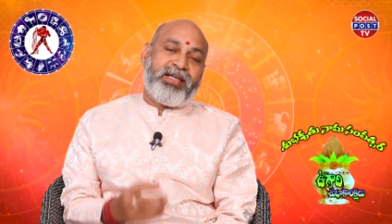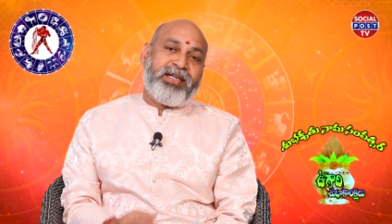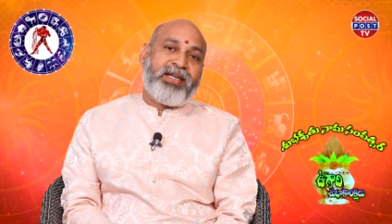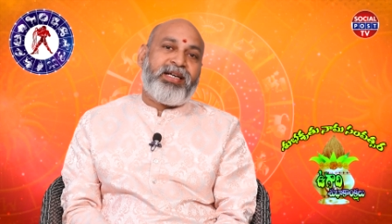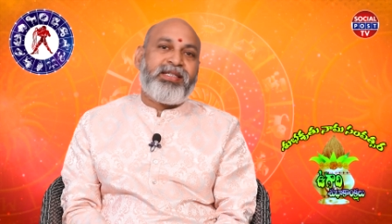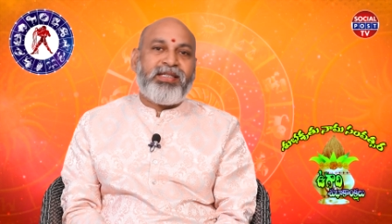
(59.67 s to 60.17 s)

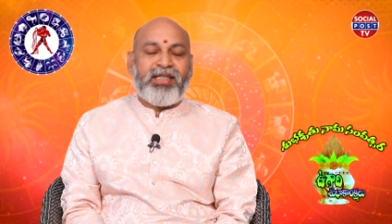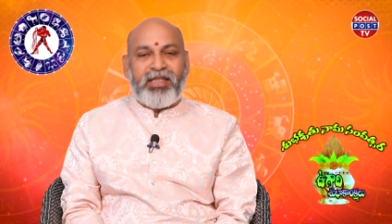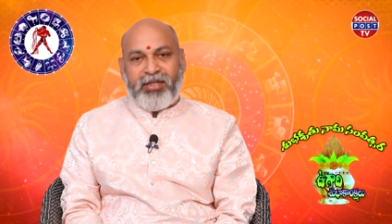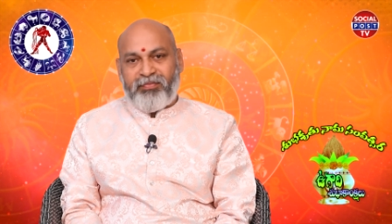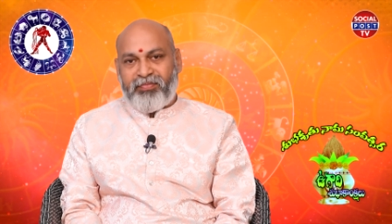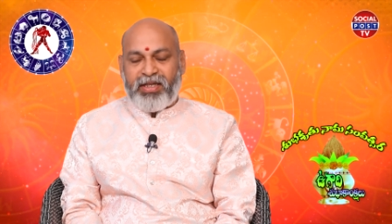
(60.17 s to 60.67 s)

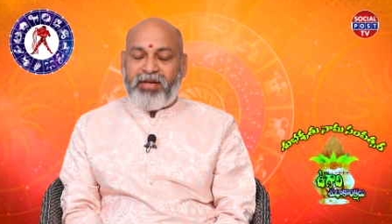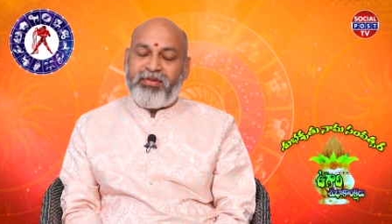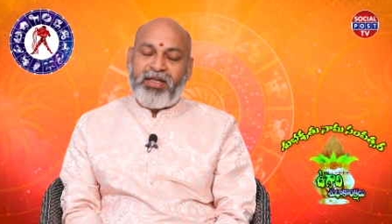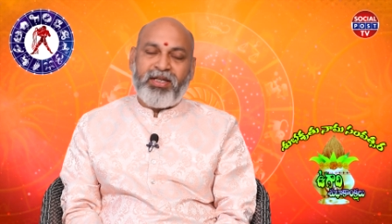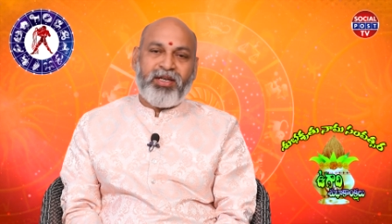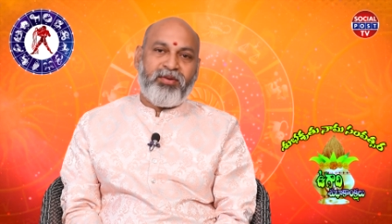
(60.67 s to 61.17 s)
గ్రహస్థితి ఏ
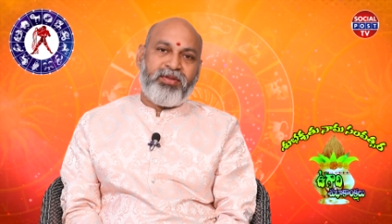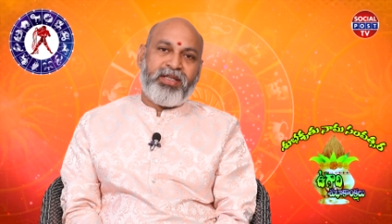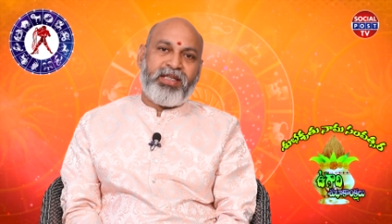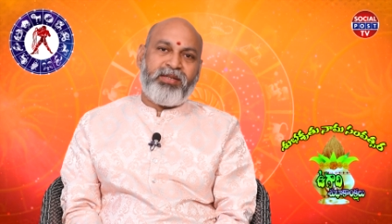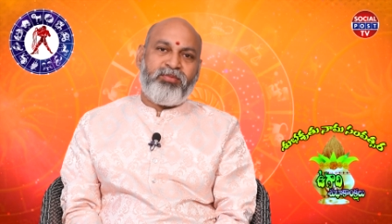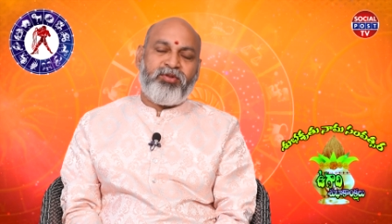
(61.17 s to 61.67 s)
విధంగా ఉంది
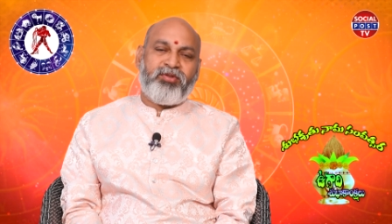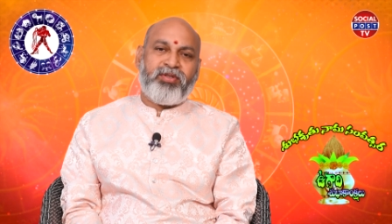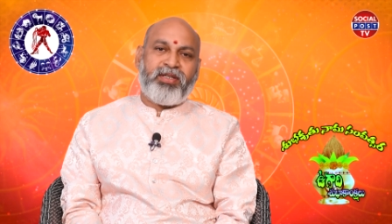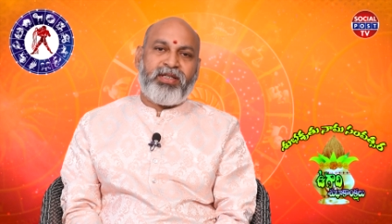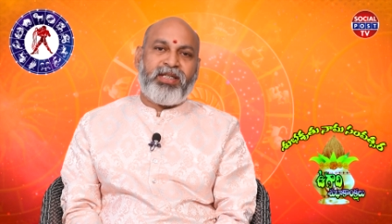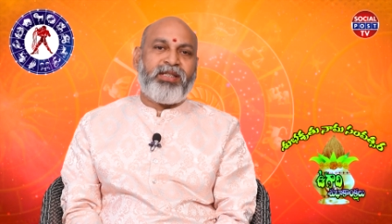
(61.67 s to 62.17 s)
అని చెప్పి
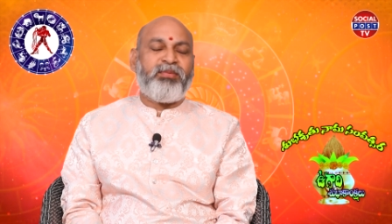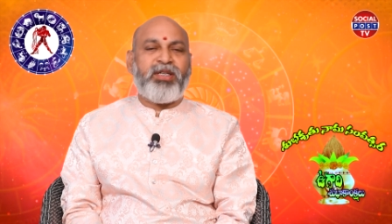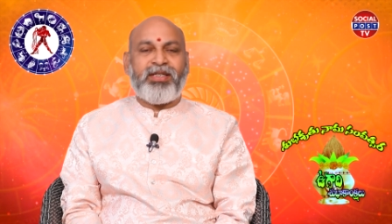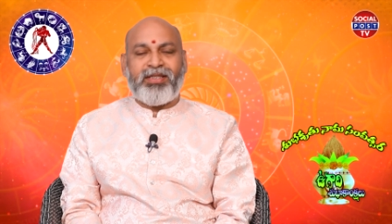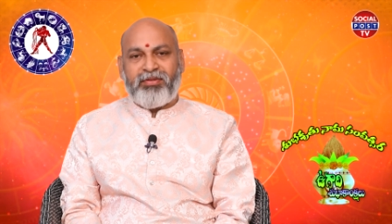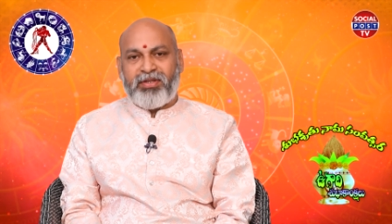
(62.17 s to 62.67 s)
చూసుకున్నట్లయితే
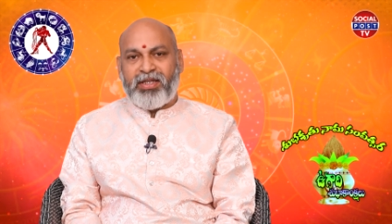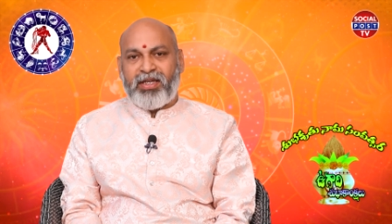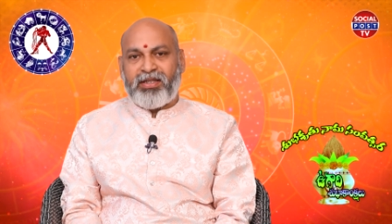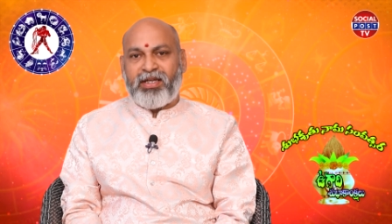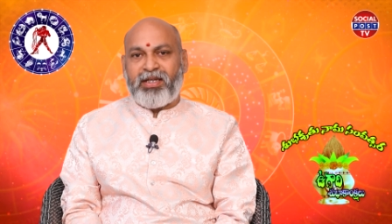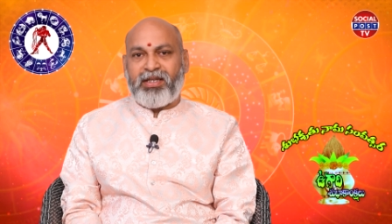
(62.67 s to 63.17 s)
మనకి
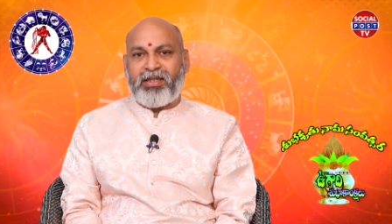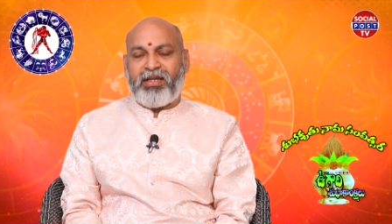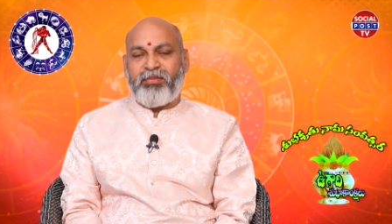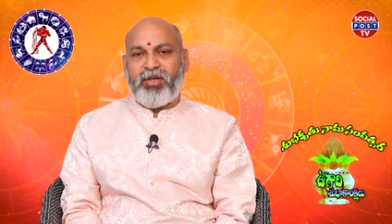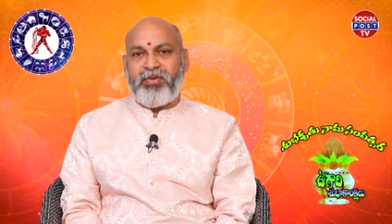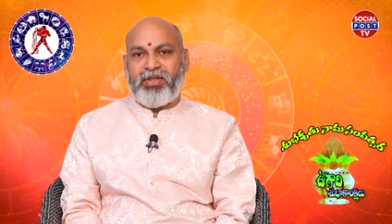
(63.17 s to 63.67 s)

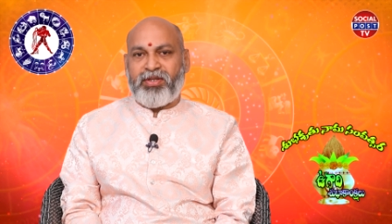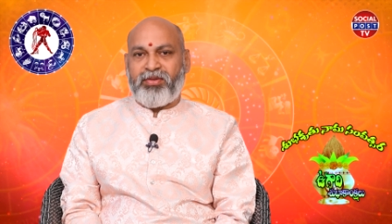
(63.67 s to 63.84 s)
సర్వసాధారణంగా మనం ఈ